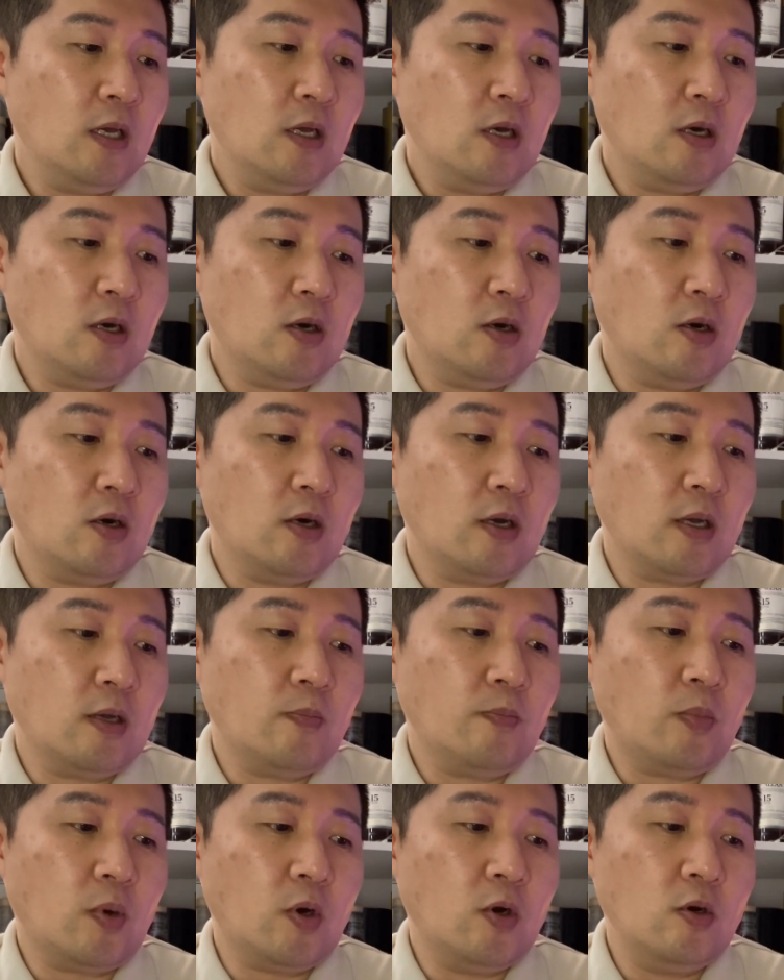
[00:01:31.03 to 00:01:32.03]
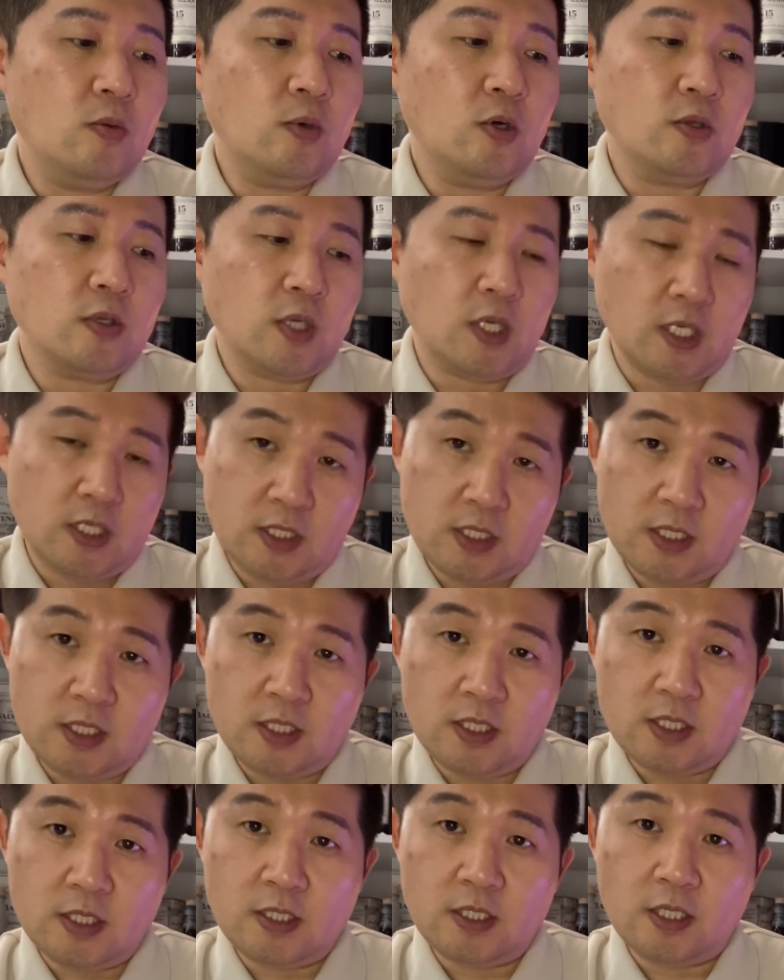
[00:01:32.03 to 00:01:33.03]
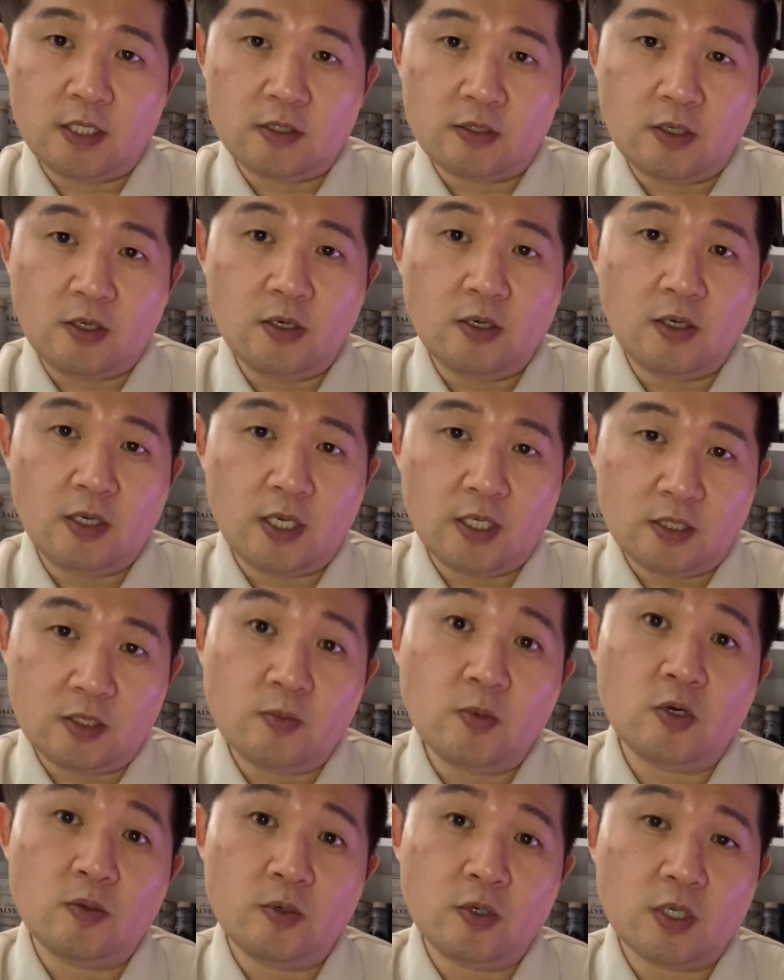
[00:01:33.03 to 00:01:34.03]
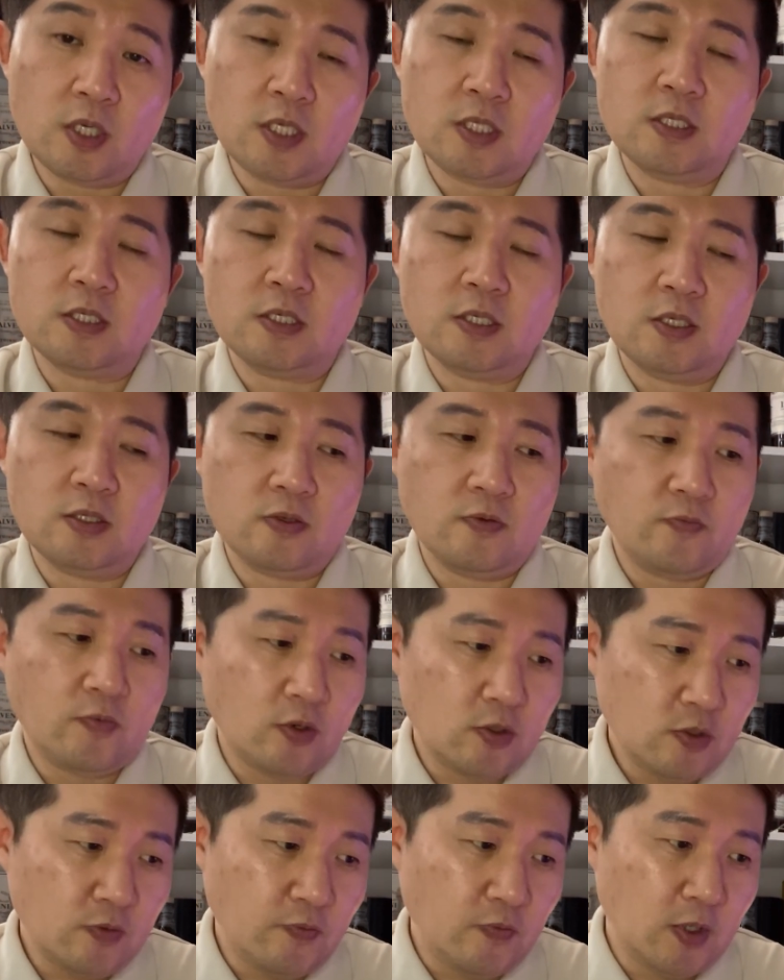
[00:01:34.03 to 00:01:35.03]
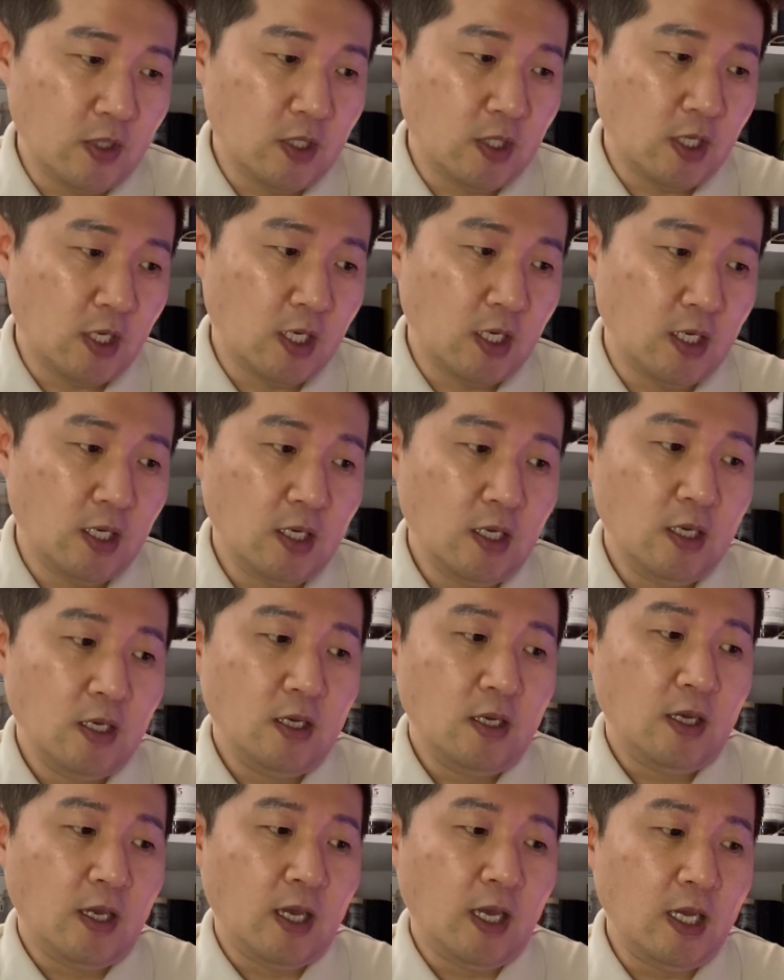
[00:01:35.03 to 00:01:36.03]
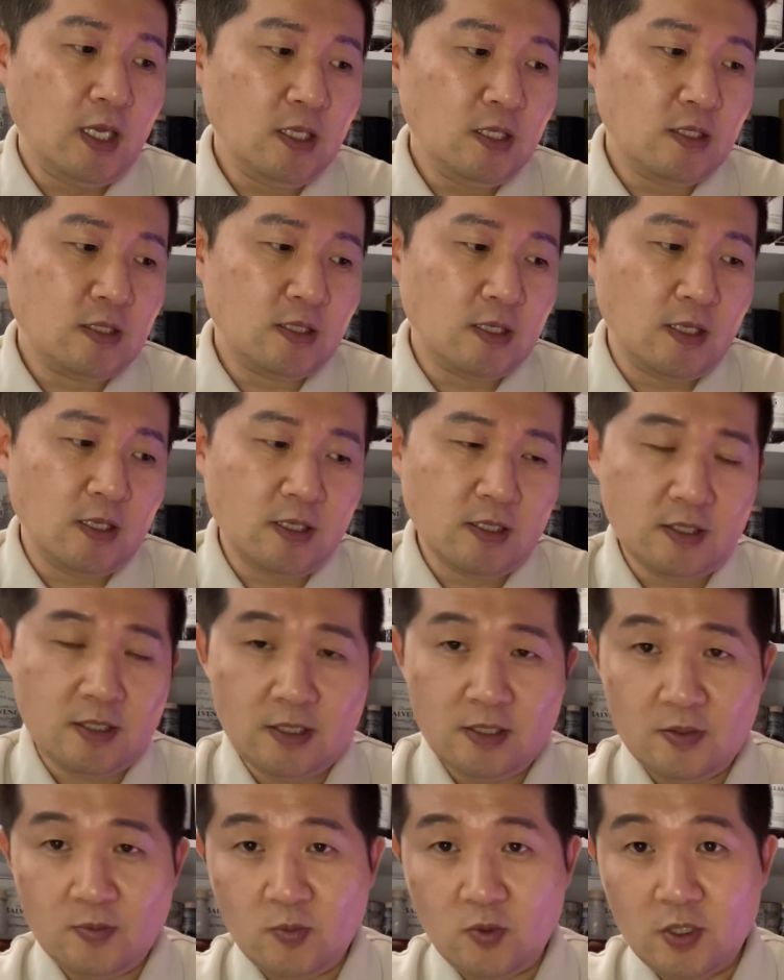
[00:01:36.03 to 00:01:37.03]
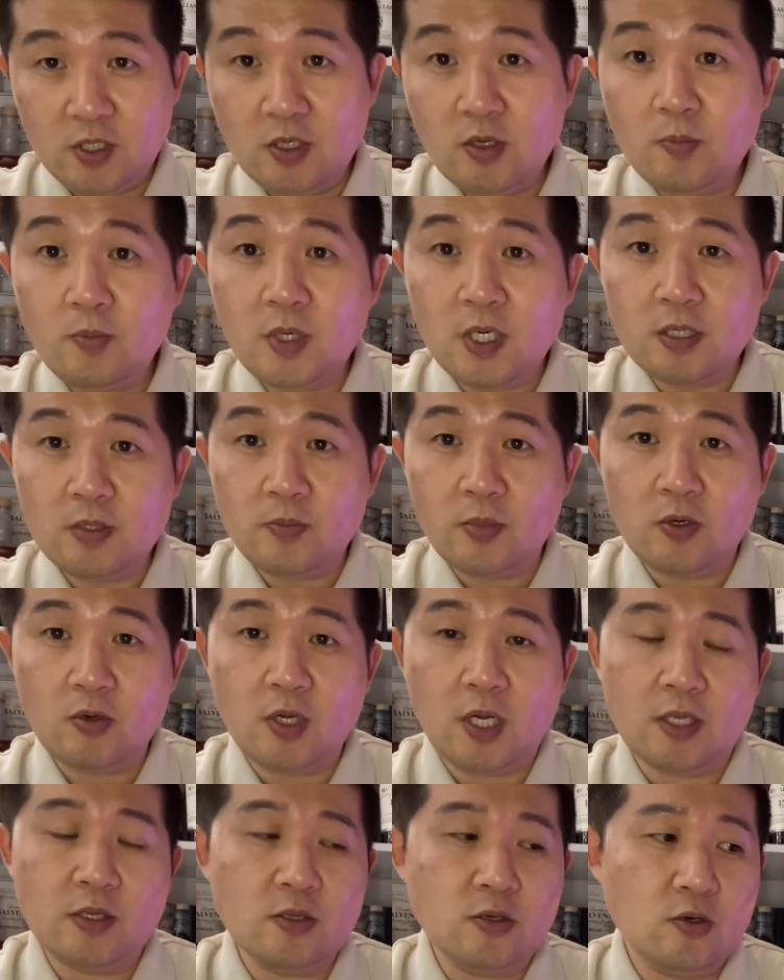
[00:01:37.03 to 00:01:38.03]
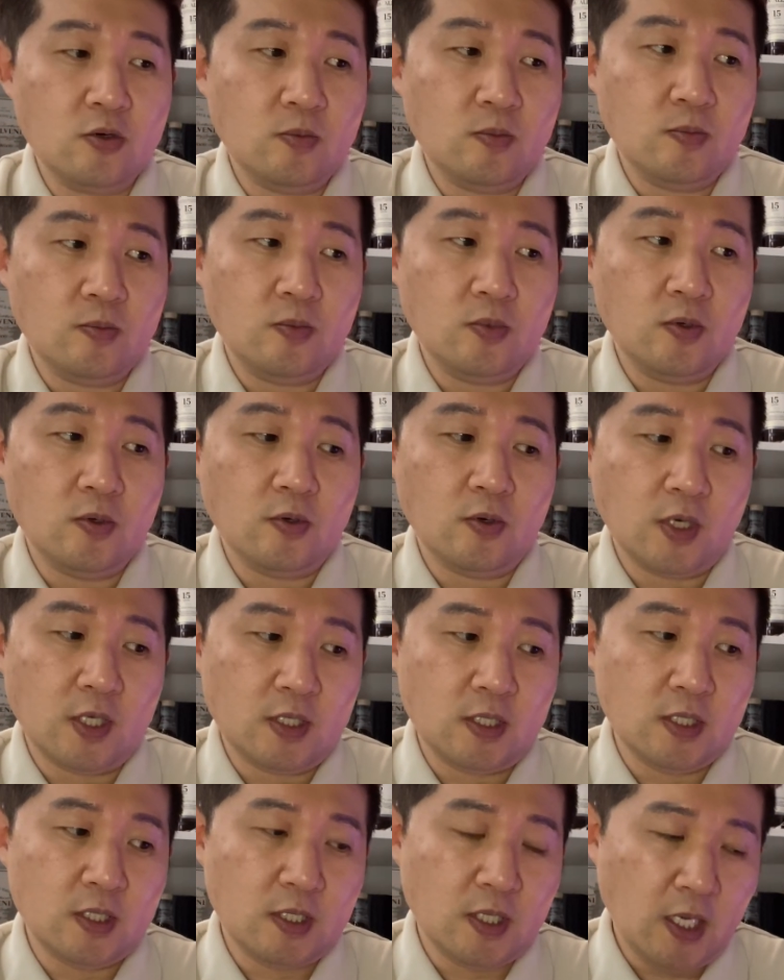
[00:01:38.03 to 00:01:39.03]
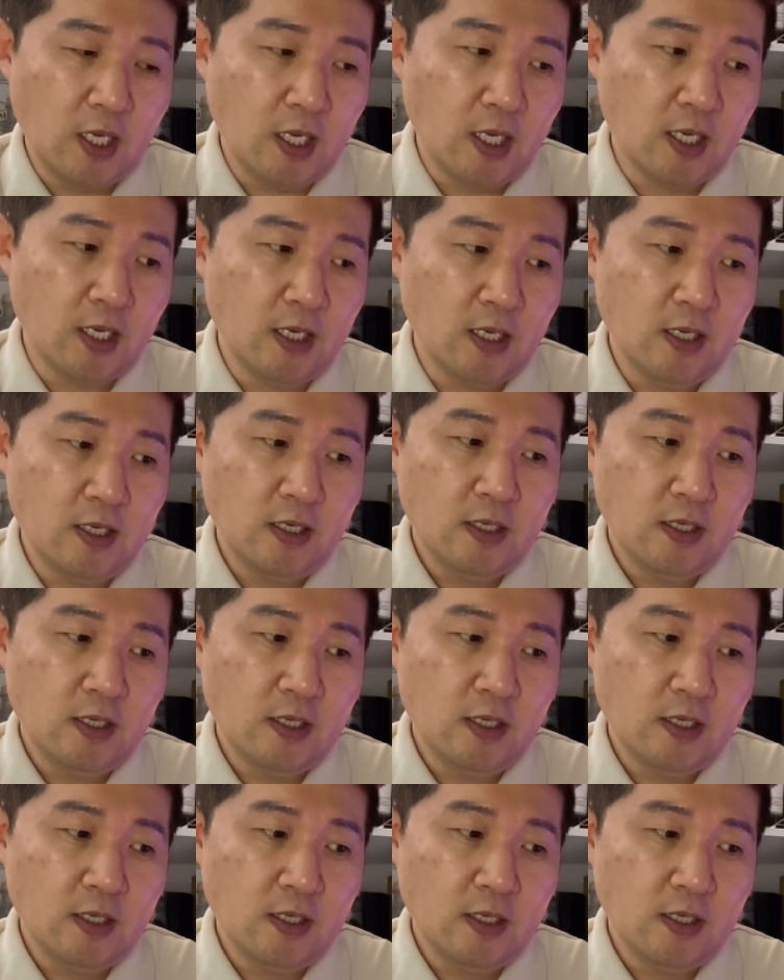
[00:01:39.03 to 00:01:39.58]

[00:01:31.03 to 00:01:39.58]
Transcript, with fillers: 어, 벌번 캐스크에서 엑스벌번 캐스크에서 퍼스트 s 이나 핸드 셀렉티드 뭐 이런 말은 별로 안 들어본 것 같은데